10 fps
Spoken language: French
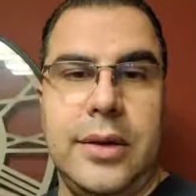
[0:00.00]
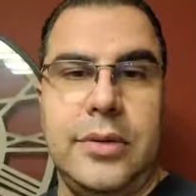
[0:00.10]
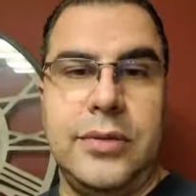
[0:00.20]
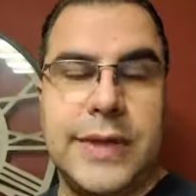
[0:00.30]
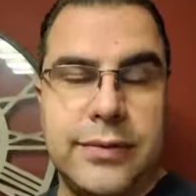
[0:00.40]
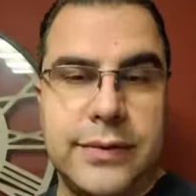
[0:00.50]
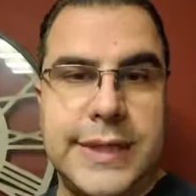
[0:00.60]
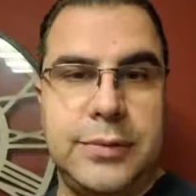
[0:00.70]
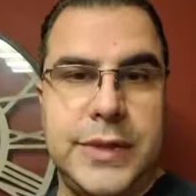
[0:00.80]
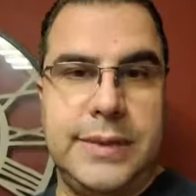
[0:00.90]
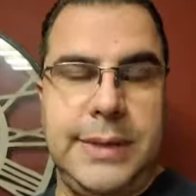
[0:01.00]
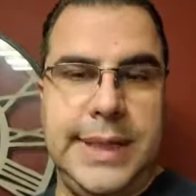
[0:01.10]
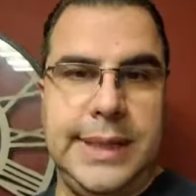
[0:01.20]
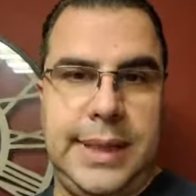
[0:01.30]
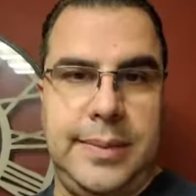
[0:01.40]
nous avons cette
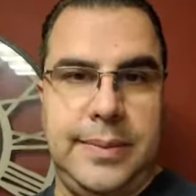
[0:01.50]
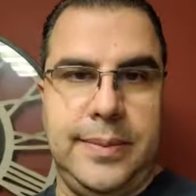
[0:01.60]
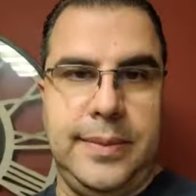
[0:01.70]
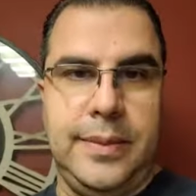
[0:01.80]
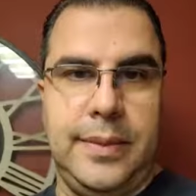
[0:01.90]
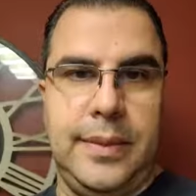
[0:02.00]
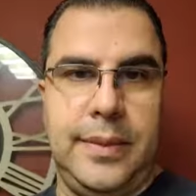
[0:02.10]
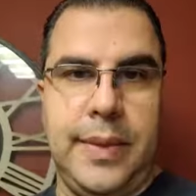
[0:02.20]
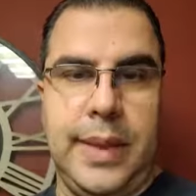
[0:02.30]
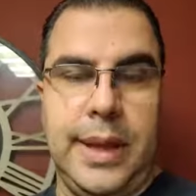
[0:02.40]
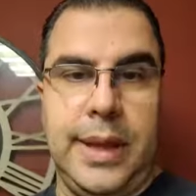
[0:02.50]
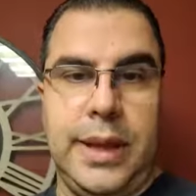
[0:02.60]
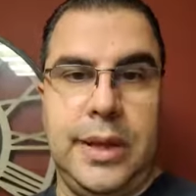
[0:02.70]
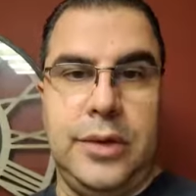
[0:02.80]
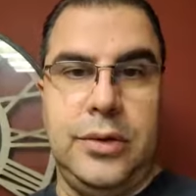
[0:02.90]
possibilité
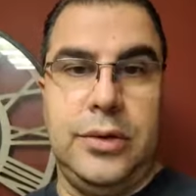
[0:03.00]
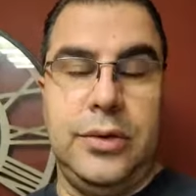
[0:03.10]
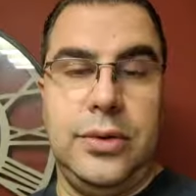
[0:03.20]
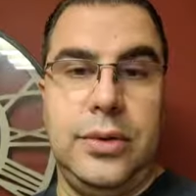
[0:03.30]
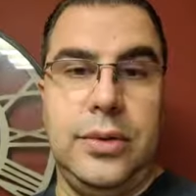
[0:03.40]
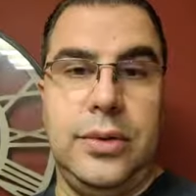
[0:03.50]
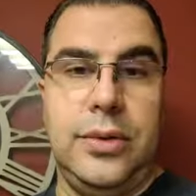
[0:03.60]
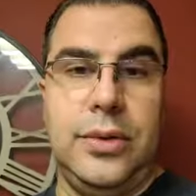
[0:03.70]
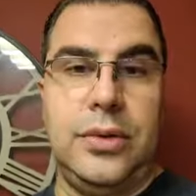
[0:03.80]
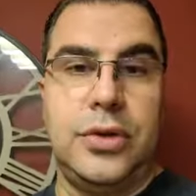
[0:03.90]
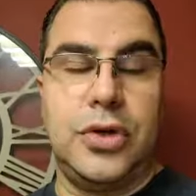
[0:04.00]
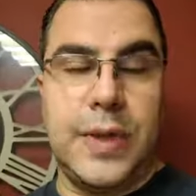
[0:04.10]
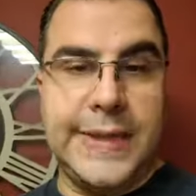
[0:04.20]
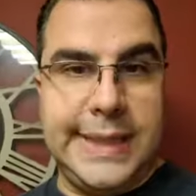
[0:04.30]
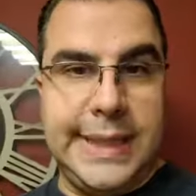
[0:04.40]
de
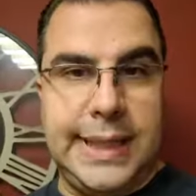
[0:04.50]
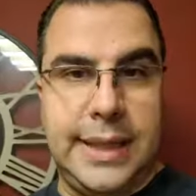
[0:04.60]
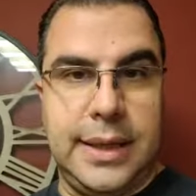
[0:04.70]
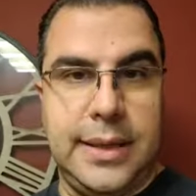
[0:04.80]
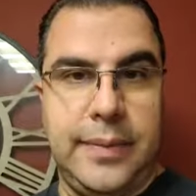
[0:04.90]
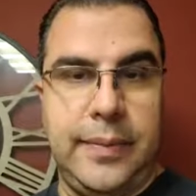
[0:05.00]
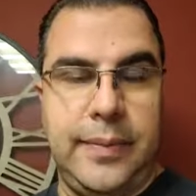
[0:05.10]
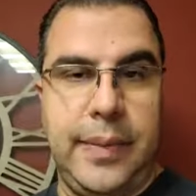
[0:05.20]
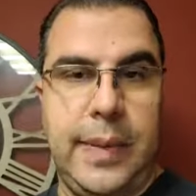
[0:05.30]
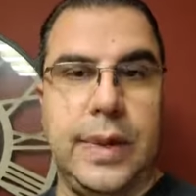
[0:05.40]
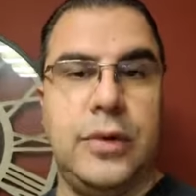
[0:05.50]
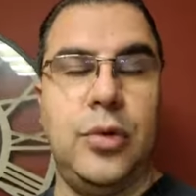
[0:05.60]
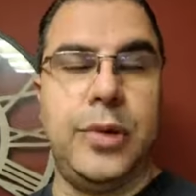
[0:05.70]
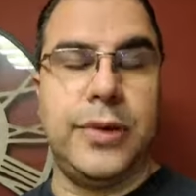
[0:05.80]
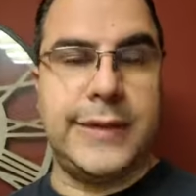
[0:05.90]
choisir
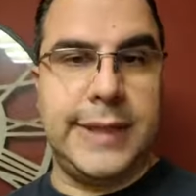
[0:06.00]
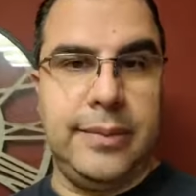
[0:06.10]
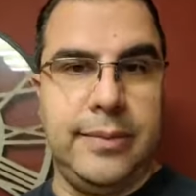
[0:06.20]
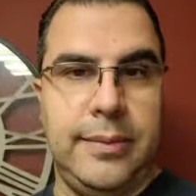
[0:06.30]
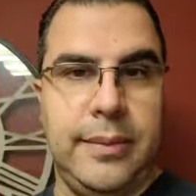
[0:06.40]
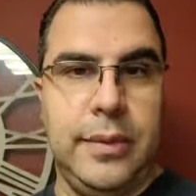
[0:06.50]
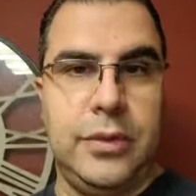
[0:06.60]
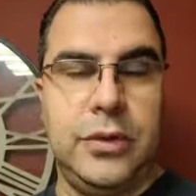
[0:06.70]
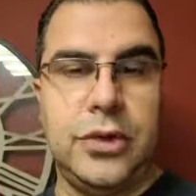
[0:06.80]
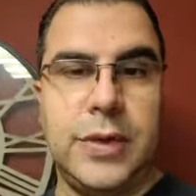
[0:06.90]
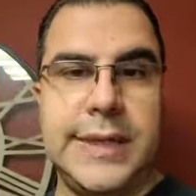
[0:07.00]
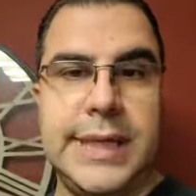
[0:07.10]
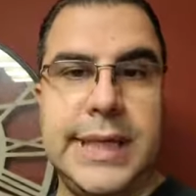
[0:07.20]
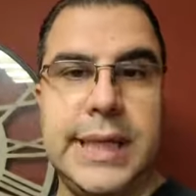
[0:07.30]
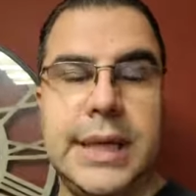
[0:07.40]
nos pensées, de
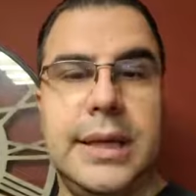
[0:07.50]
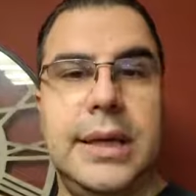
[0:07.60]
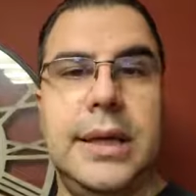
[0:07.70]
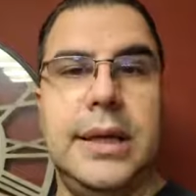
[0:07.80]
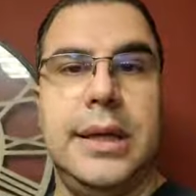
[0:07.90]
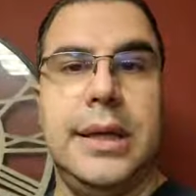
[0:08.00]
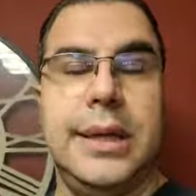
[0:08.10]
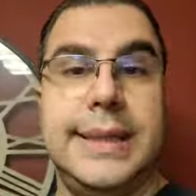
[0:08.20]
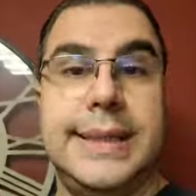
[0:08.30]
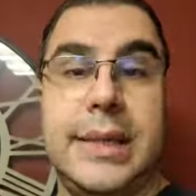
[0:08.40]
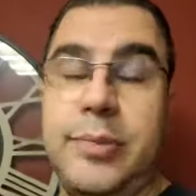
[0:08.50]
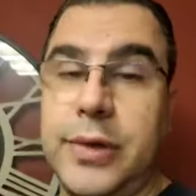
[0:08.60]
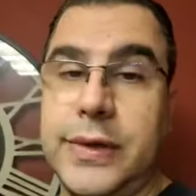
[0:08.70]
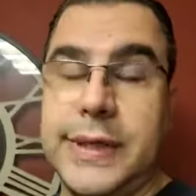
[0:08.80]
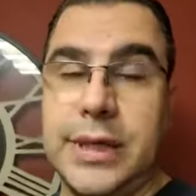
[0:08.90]
choisir ces
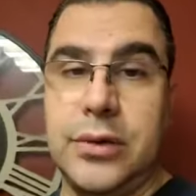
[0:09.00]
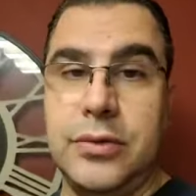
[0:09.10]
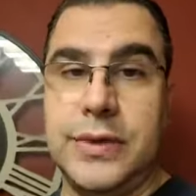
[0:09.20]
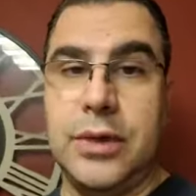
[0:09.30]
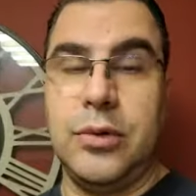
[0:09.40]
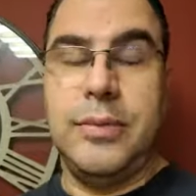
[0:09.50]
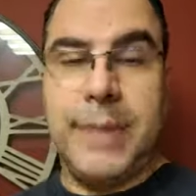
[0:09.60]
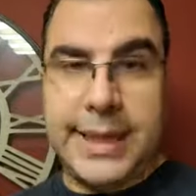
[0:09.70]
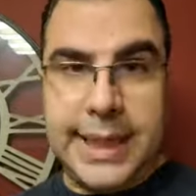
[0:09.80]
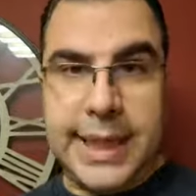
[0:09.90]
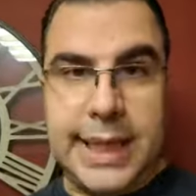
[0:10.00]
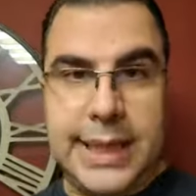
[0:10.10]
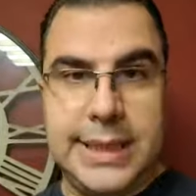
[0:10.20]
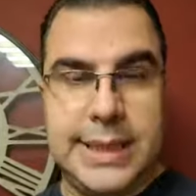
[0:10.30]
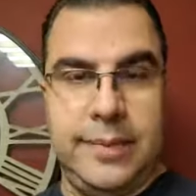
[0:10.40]
pensées que nous allons
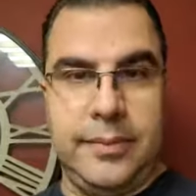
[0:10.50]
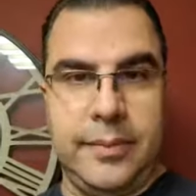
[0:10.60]
matérialiser.